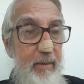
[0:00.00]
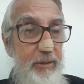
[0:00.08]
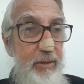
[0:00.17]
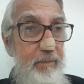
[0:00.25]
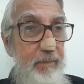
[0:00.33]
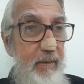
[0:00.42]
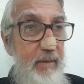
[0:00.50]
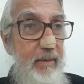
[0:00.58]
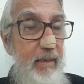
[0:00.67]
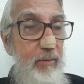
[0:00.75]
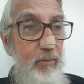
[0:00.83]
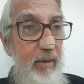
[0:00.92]

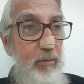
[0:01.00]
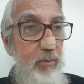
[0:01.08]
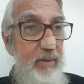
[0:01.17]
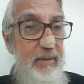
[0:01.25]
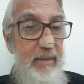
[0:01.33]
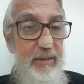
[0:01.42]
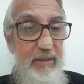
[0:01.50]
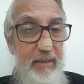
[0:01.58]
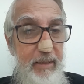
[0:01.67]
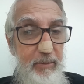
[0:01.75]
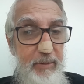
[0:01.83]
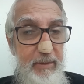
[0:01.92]
divina, uma coisa de
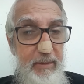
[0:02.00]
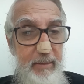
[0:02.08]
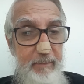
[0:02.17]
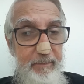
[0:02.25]
Deus